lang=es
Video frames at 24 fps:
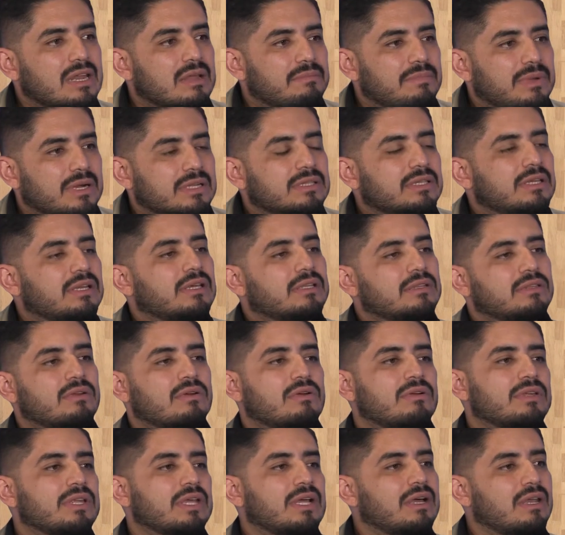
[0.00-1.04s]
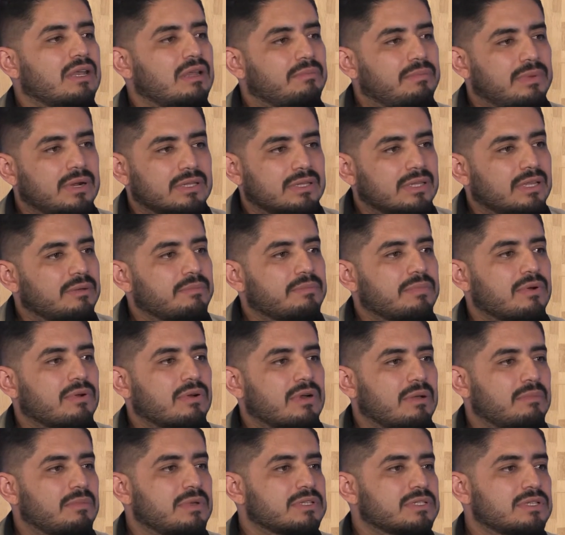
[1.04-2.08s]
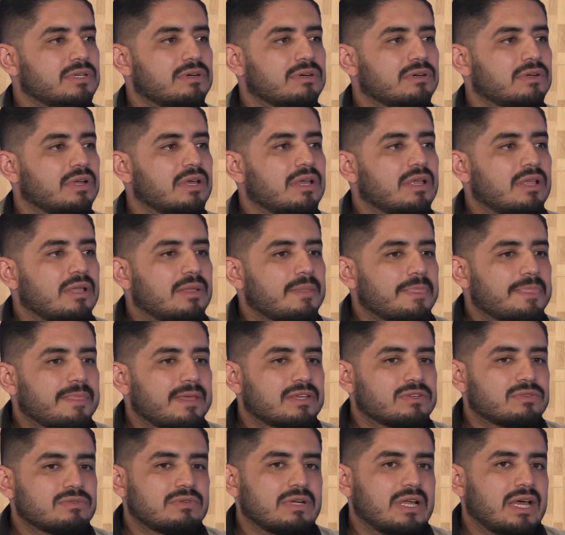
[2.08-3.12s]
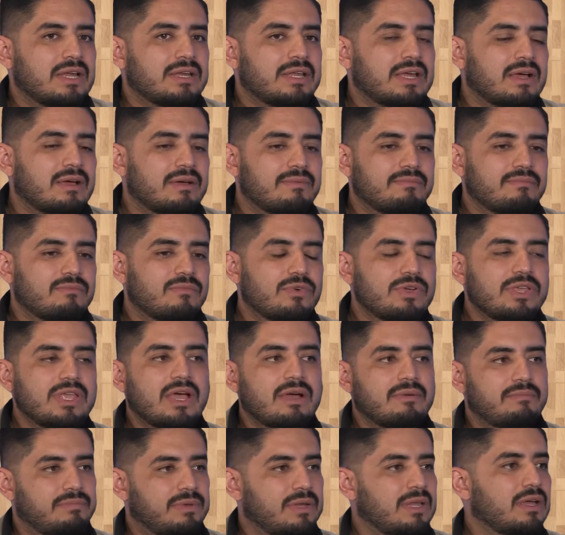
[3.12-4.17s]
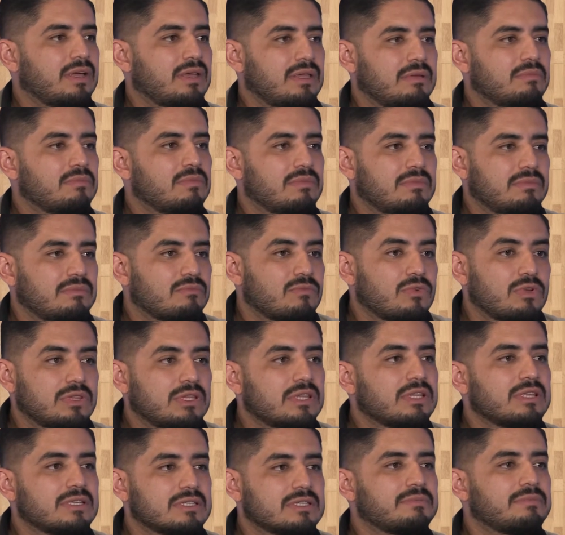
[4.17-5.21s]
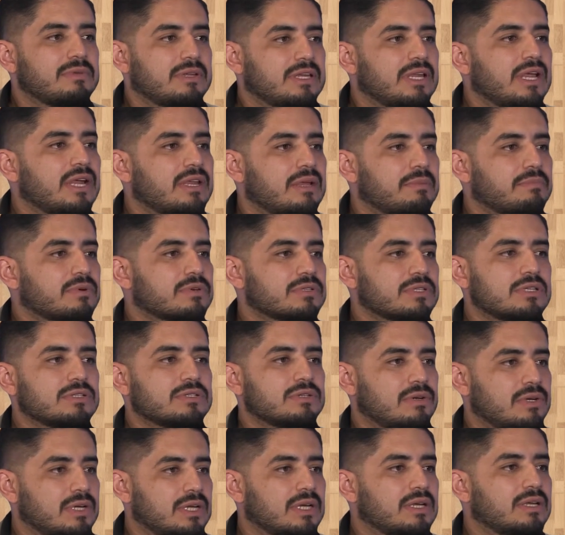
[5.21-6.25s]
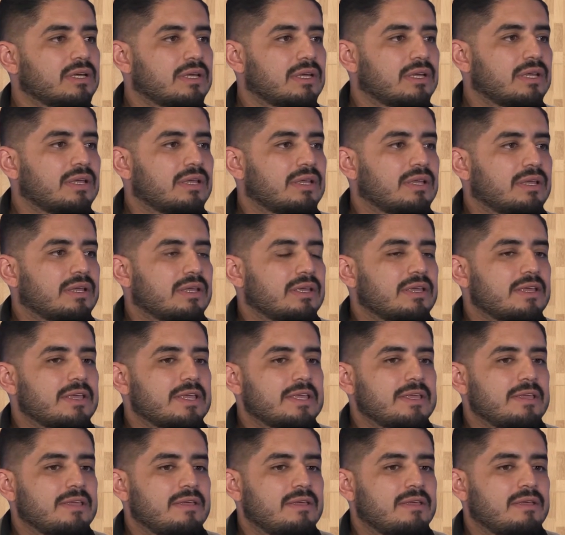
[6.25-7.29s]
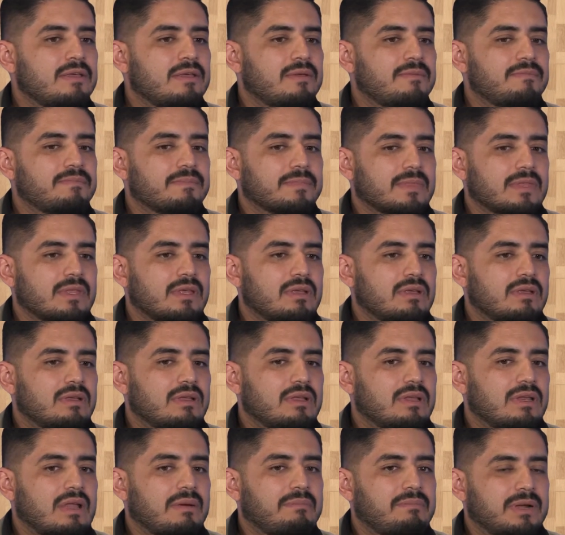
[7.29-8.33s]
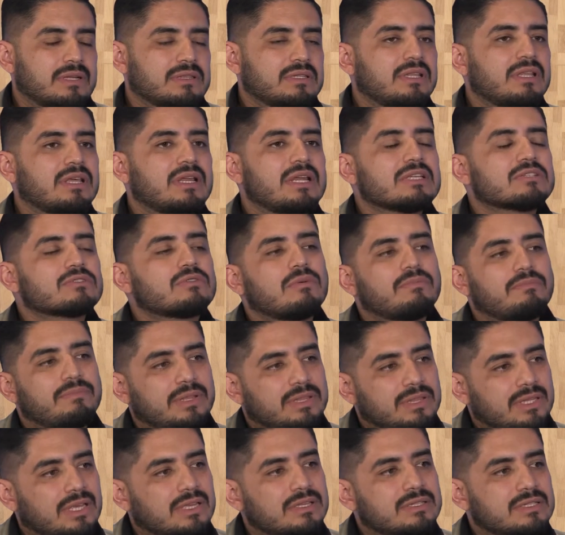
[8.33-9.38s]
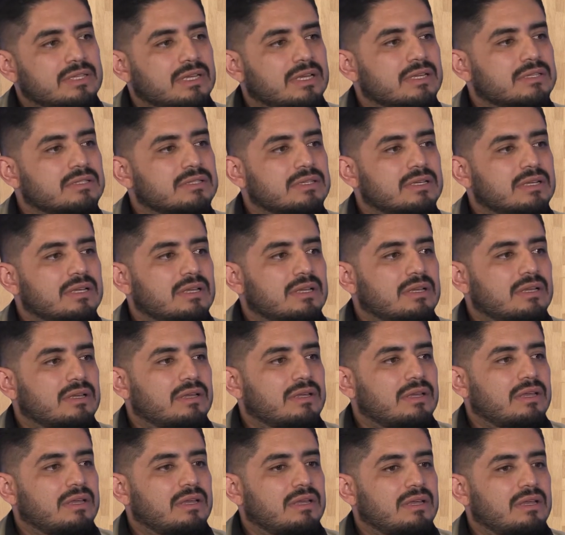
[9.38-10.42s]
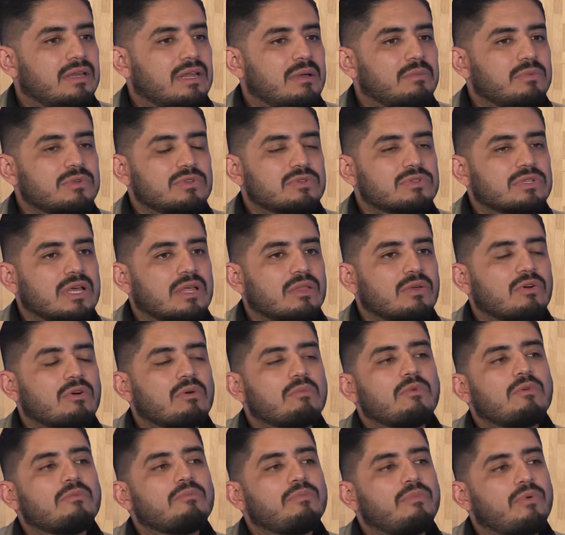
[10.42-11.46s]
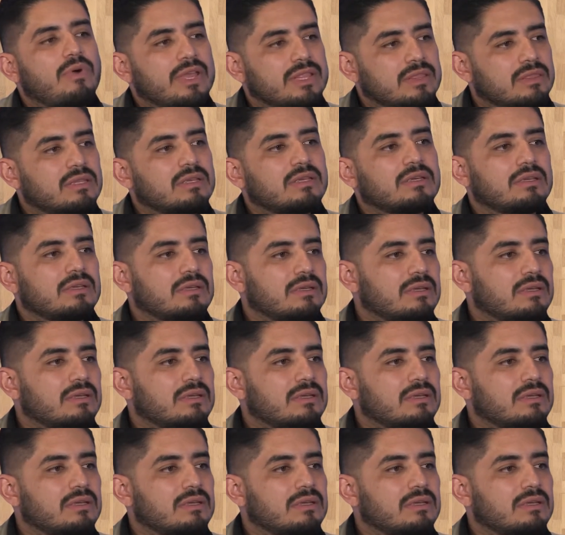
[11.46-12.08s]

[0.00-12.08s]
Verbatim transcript: la parte electrónica, la parte de programación. Es un área muy amplia y multidisciplinaria por sí sola. Y la parte de las competencias eh, la hemos usado como un puente